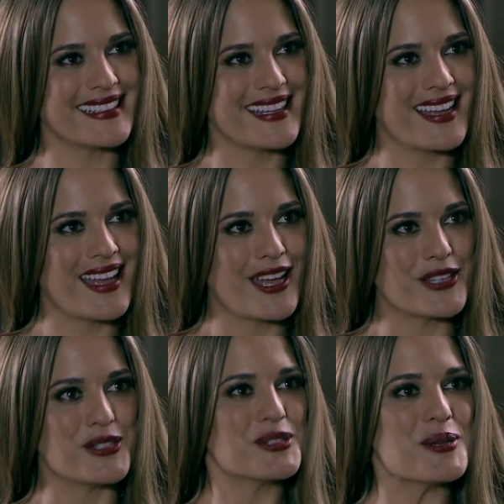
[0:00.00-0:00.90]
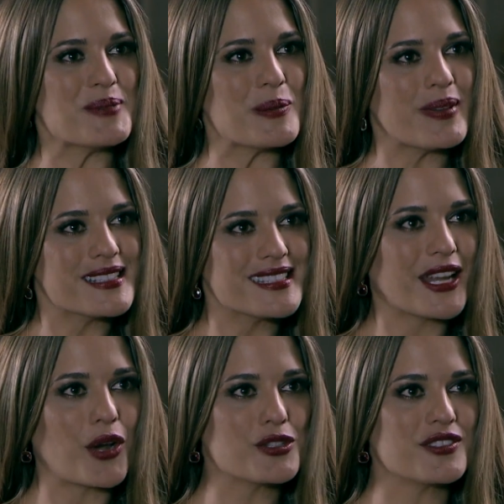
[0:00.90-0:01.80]
a pedirle que le ayude
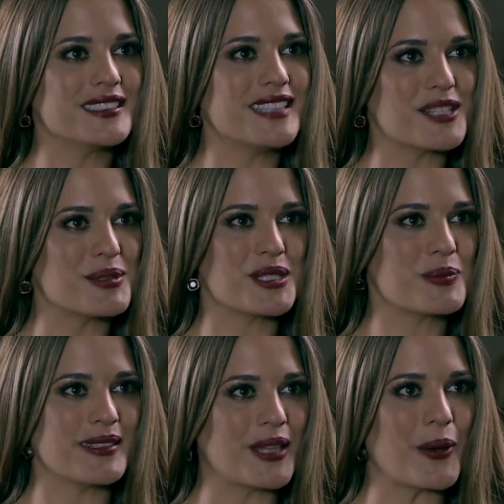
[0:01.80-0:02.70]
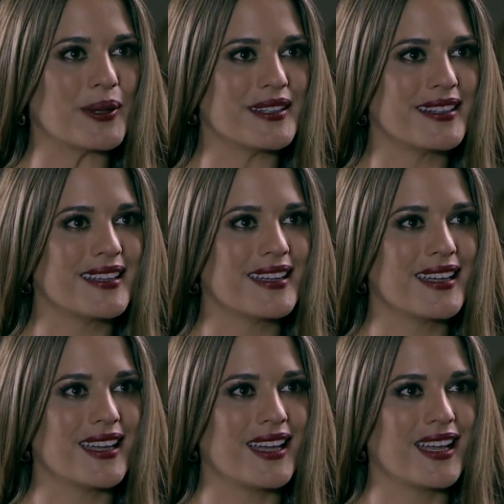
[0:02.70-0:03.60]
a lavar dinero y bueno,
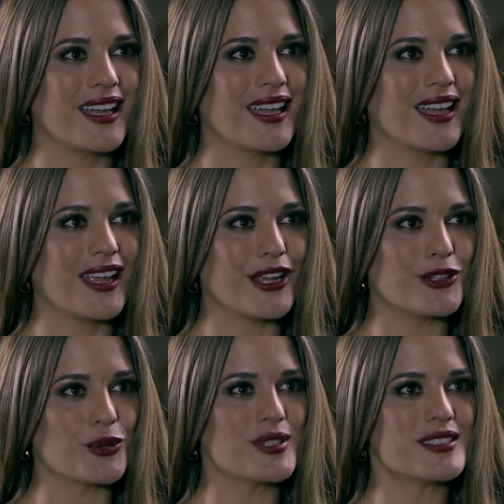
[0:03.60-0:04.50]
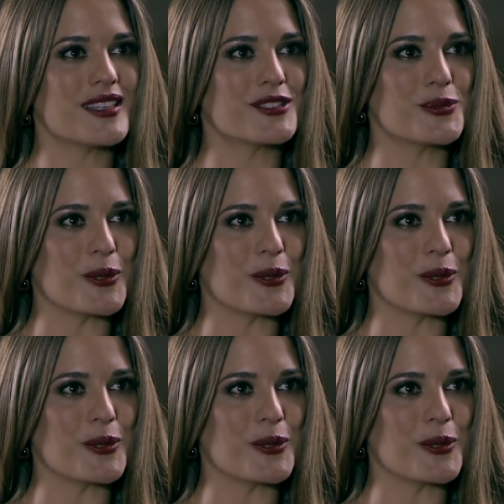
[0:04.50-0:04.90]
aquí empieza